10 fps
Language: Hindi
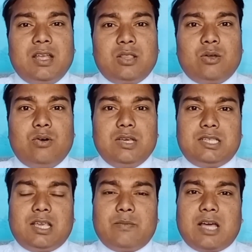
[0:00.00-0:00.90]
तो
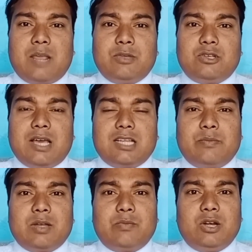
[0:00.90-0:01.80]
इसी के बारे में जो है आज हम
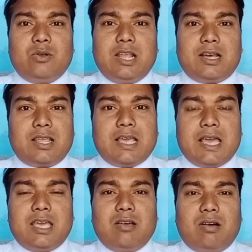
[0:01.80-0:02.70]
एक वीडियो लेकर के
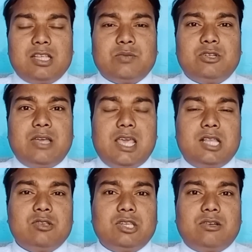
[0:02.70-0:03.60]
आए हैं और इसमें जो है एक
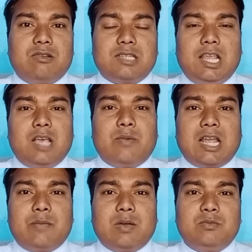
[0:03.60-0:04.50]
दूसरी काउंसलिंग के
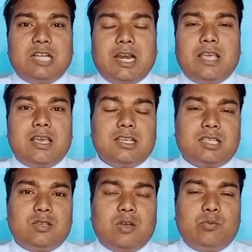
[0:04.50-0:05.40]
बारे में हम जानेंगे कि
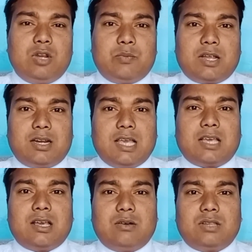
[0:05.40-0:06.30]
इसकी जो है पूरी प्रक्रिया
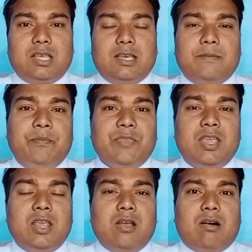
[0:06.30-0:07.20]
क्या होती है
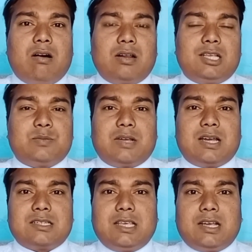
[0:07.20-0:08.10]
और किस
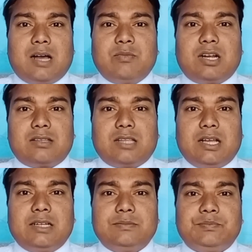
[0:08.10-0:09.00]
प्रकार से ये काम करता है